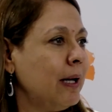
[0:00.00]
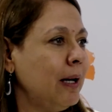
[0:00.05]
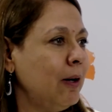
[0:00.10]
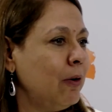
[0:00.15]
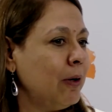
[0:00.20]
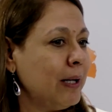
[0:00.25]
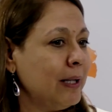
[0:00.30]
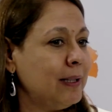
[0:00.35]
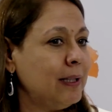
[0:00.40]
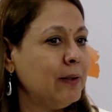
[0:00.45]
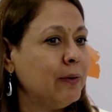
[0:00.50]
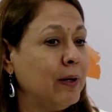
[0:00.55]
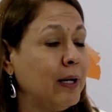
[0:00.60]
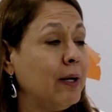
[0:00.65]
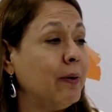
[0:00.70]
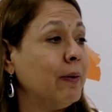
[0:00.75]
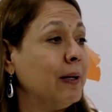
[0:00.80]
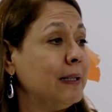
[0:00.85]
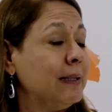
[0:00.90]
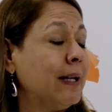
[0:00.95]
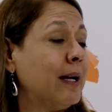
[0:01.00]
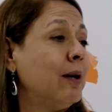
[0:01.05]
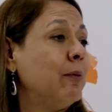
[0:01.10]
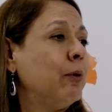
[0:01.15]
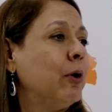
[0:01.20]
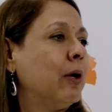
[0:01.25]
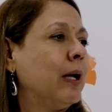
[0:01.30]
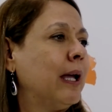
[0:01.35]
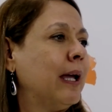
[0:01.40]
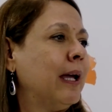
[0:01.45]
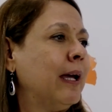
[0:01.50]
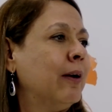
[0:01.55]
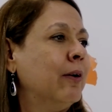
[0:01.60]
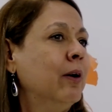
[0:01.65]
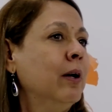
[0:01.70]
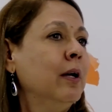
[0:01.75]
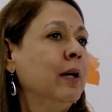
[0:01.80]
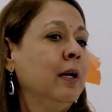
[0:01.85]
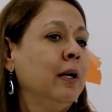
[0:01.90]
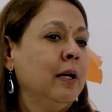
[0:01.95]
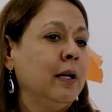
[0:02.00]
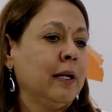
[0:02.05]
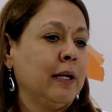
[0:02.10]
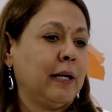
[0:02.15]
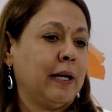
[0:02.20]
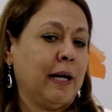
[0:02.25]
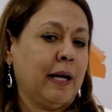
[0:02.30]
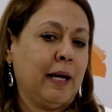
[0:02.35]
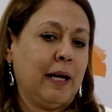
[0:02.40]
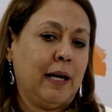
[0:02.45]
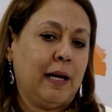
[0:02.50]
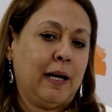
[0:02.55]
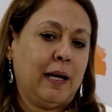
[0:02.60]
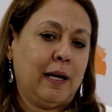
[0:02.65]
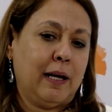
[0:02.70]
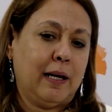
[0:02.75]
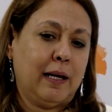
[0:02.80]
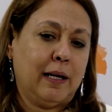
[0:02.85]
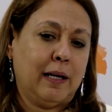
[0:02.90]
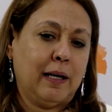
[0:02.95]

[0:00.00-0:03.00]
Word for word: el objetivo de levantar el bloqueo, que